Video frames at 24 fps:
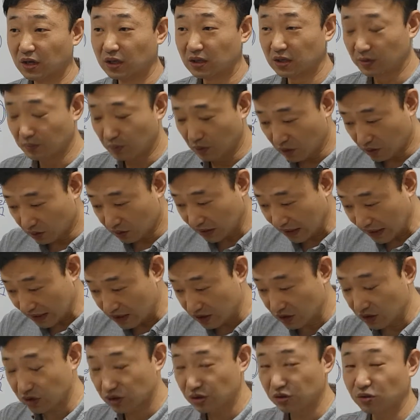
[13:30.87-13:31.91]
그게 뭐예요? 내
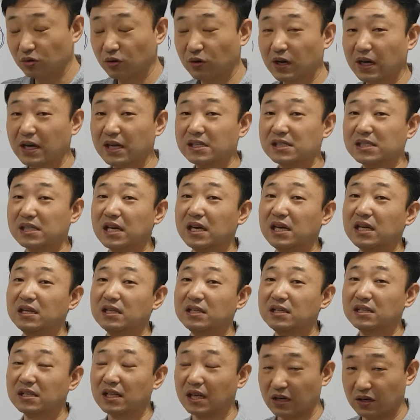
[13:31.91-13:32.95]
스스로가
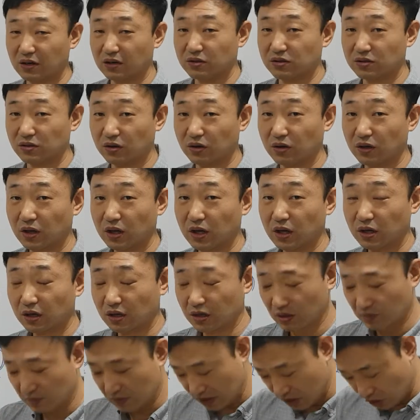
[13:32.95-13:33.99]
죄인이 된 거죠.
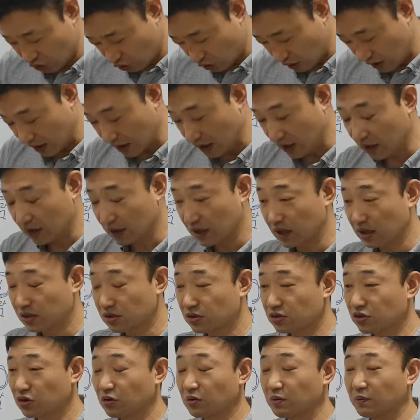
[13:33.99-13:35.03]
그럼 이 죄에
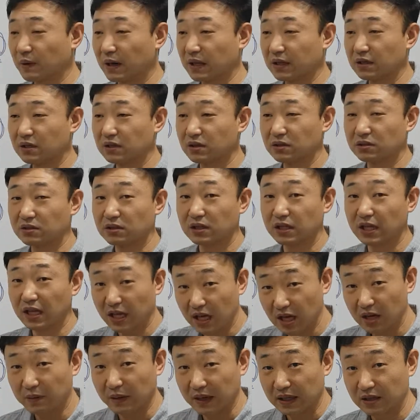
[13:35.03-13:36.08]
대해서 처벌 받는 것은
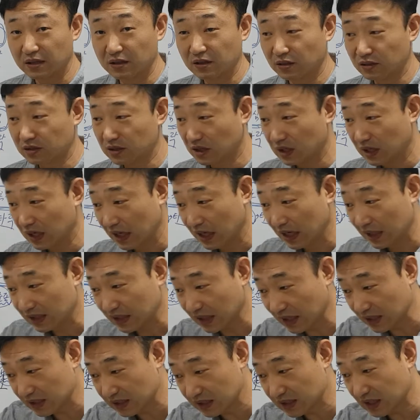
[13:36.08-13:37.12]
내가 받는 거지
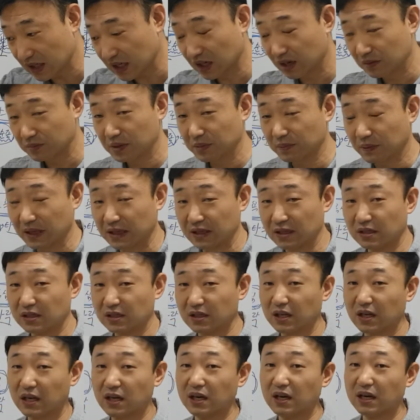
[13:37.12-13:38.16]
다른 사람이
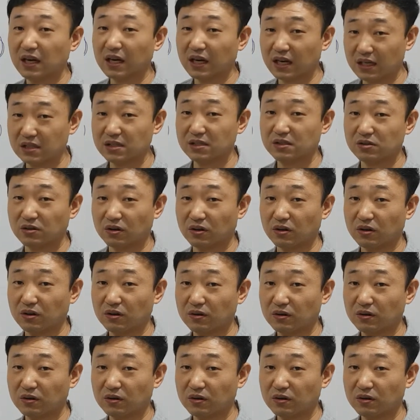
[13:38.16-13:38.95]
받는 게 아니죠.